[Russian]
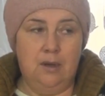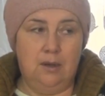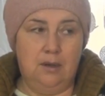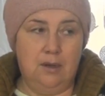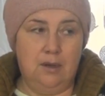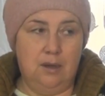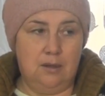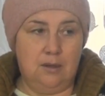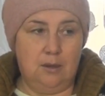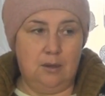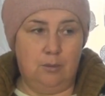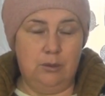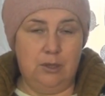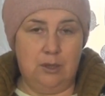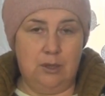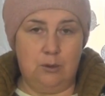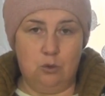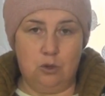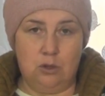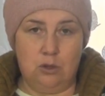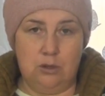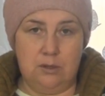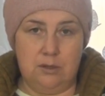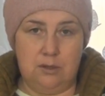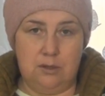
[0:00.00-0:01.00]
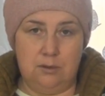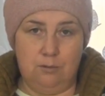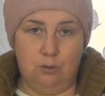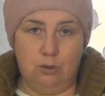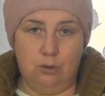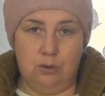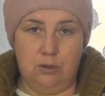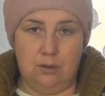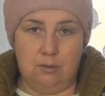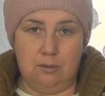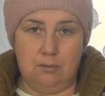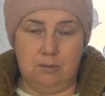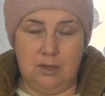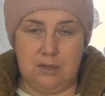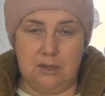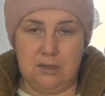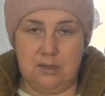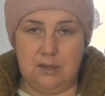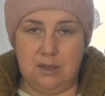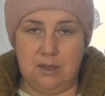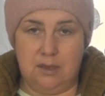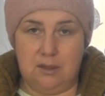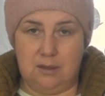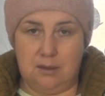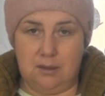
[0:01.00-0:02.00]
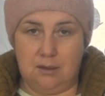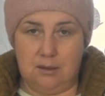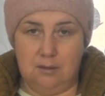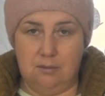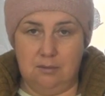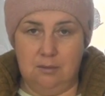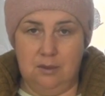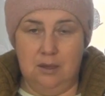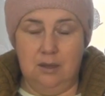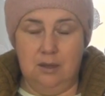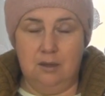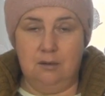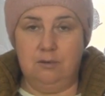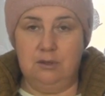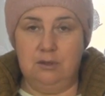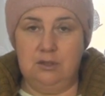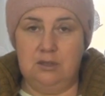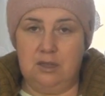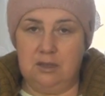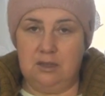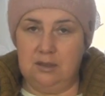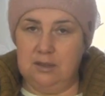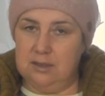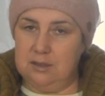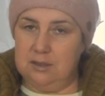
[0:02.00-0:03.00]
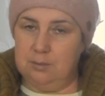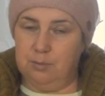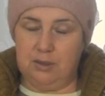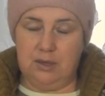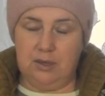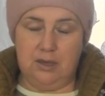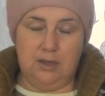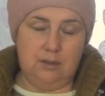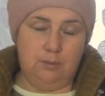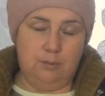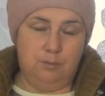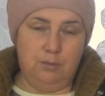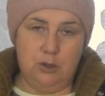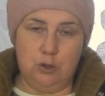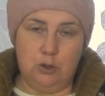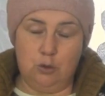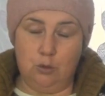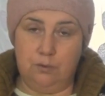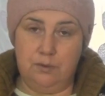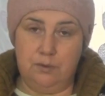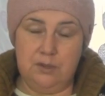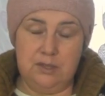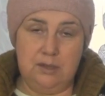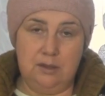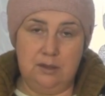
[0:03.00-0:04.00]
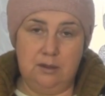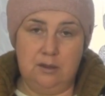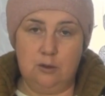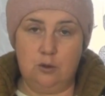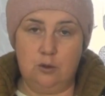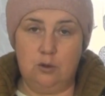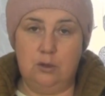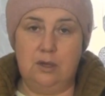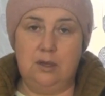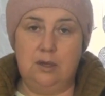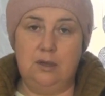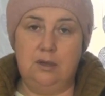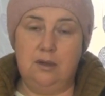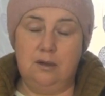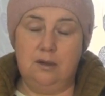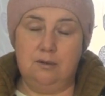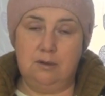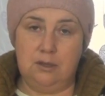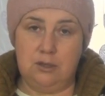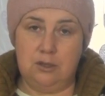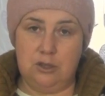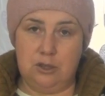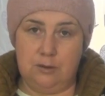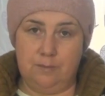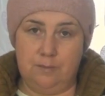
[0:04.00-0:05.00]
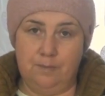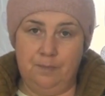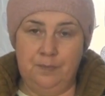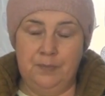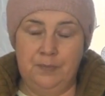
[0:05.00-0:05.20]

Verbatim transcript: Я это обнаружила сегодня на сайтах в интернете про это пишут все, так что, дорогие товарищи,